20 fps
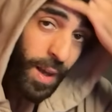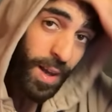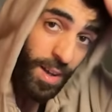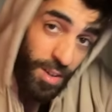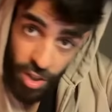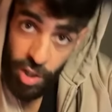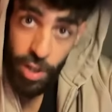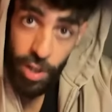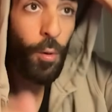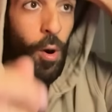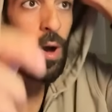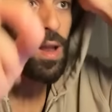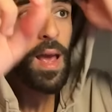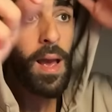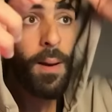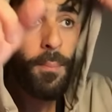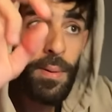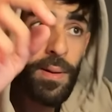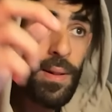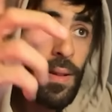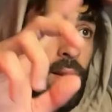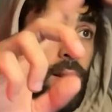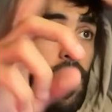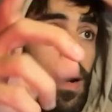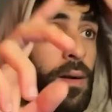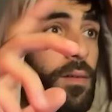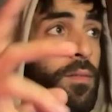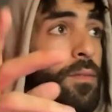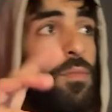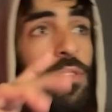باش تكذبوا على عباد
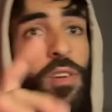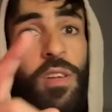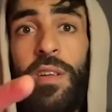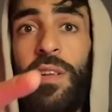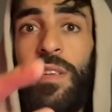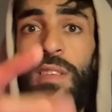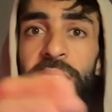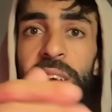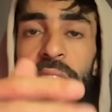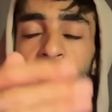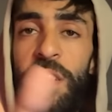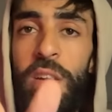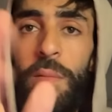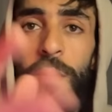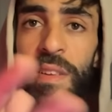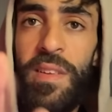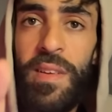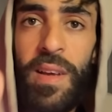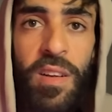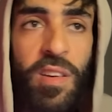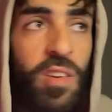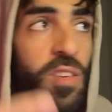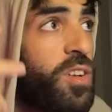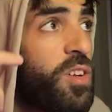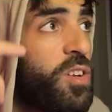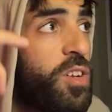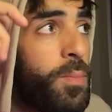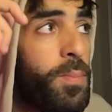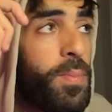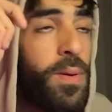الله سكرتي ما سكرتيش
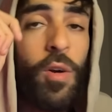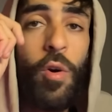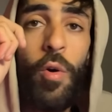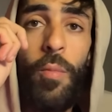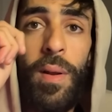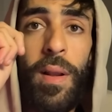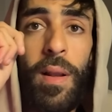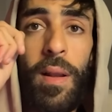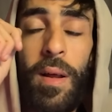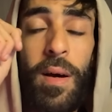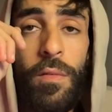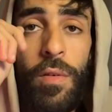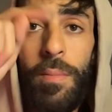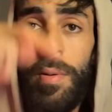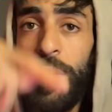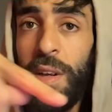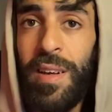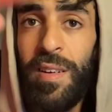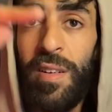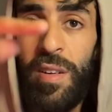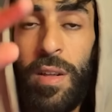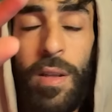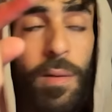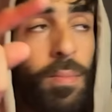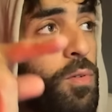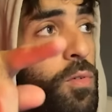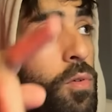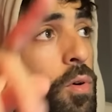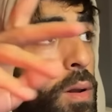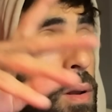داكشي بينك وبين الله كيفاش تبقاش
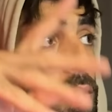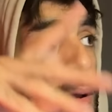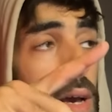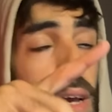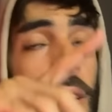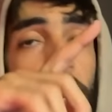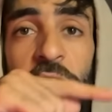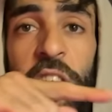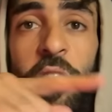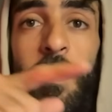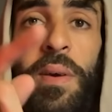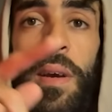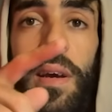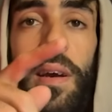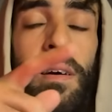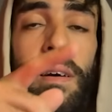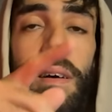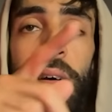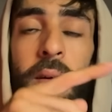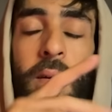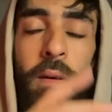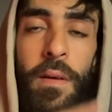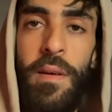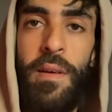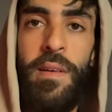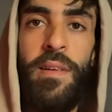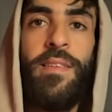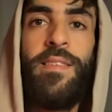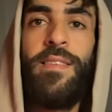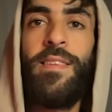تكذب تقول حيدت به
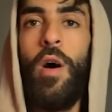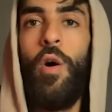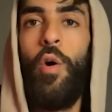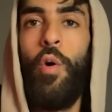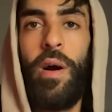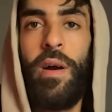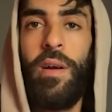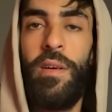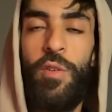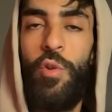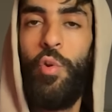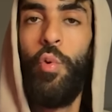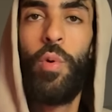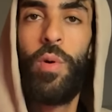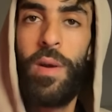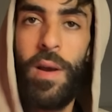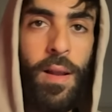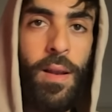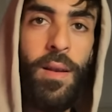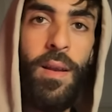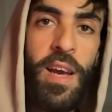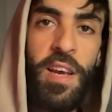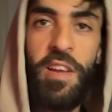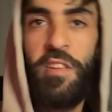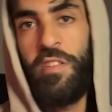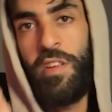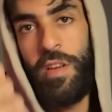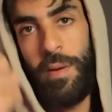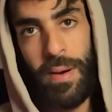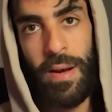السحور توكل هاي
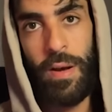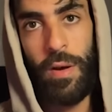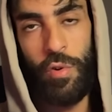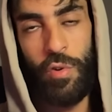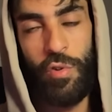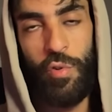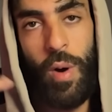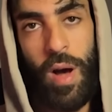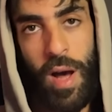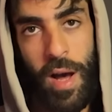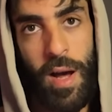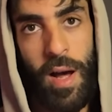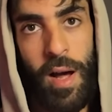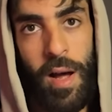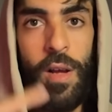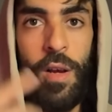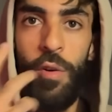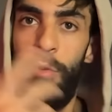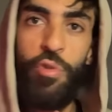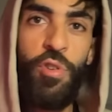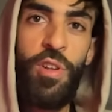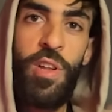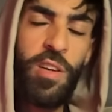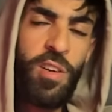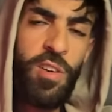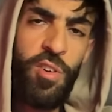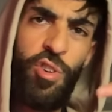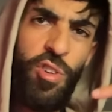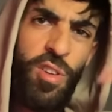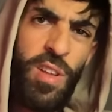تيبروج واخا
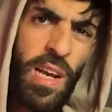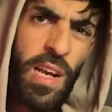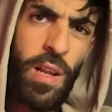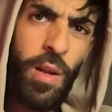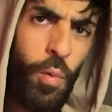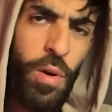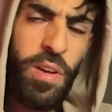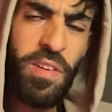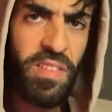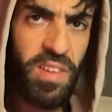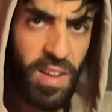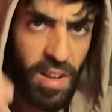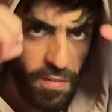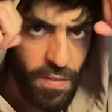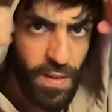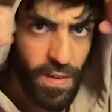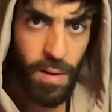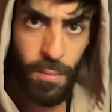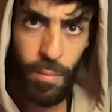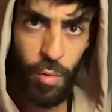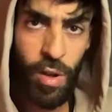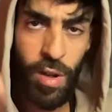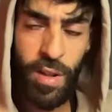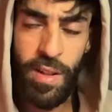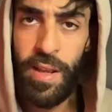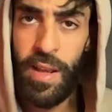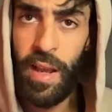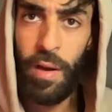جداك جداك الويسكي اللي فيها المونات